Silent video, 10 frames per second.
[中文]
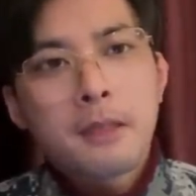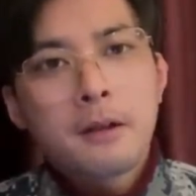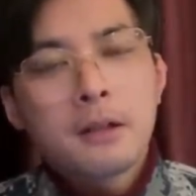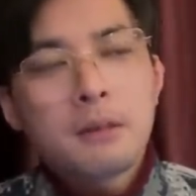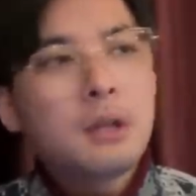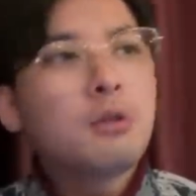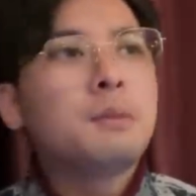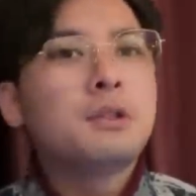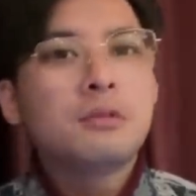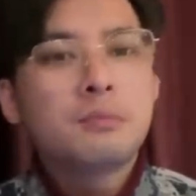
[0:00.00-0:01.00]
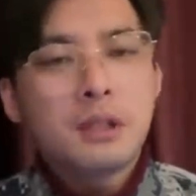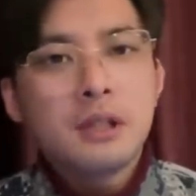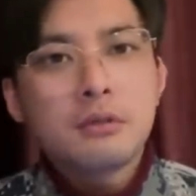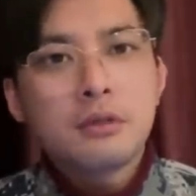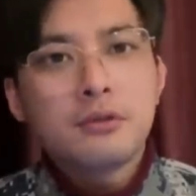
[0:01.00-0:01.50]
那美国比中比
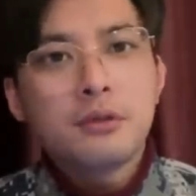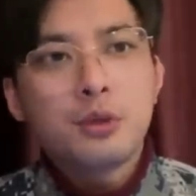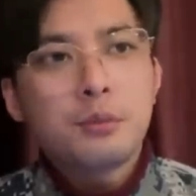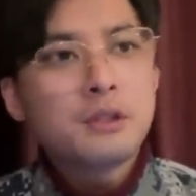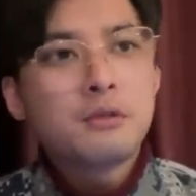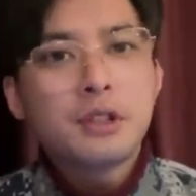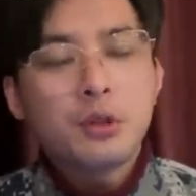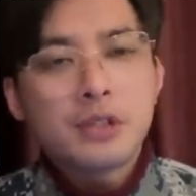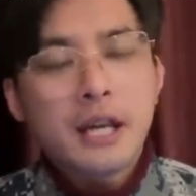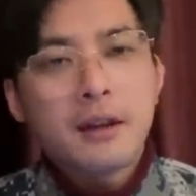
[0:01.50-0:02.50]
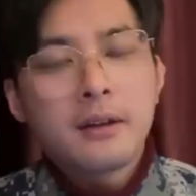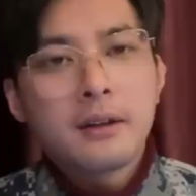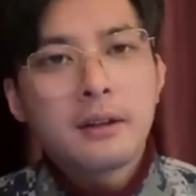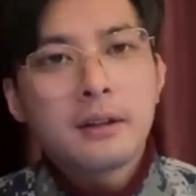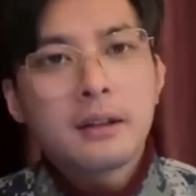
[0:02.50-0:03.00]
中国富裕，比中国有钱。
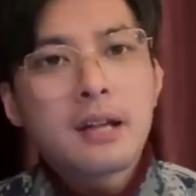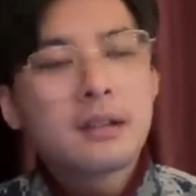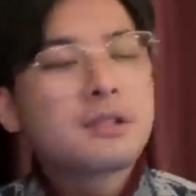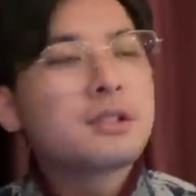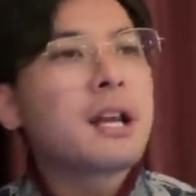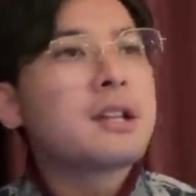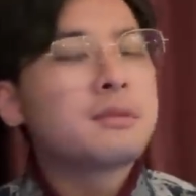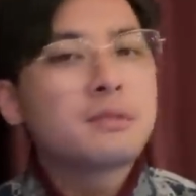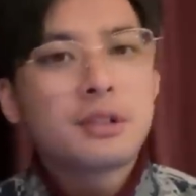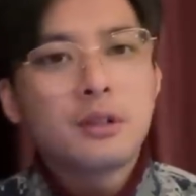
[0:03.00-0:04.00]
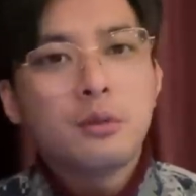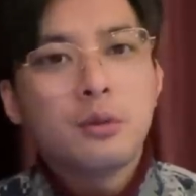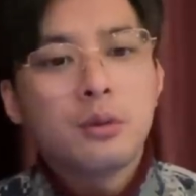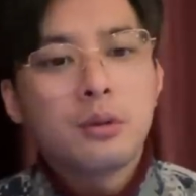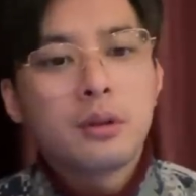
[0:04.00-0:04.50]
那那是不是，
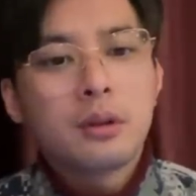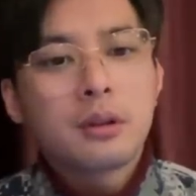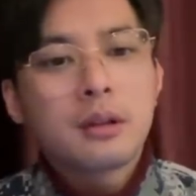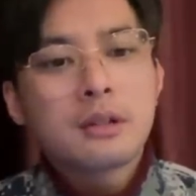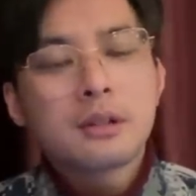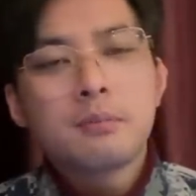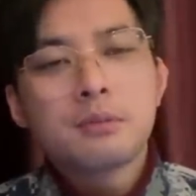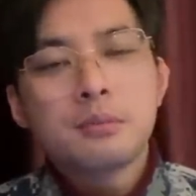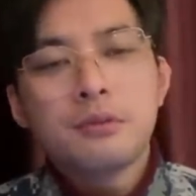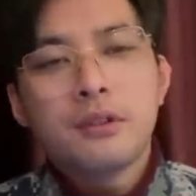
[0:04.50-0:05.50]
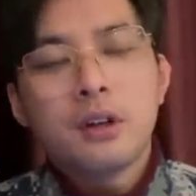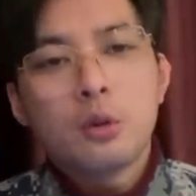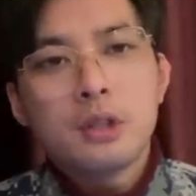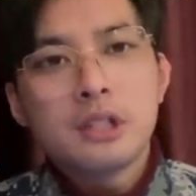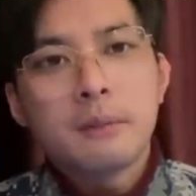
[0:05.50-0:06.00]
那这个就不符合
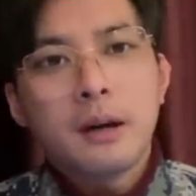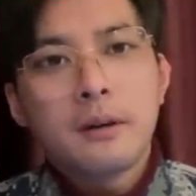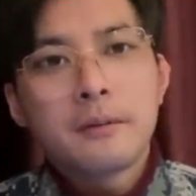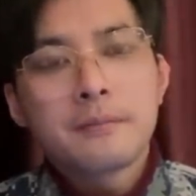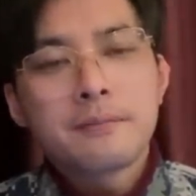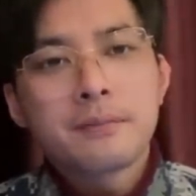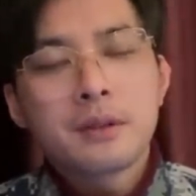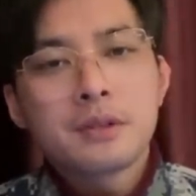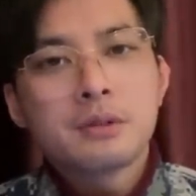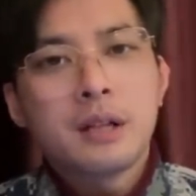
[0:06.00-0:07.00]
逻辑了吧？是不是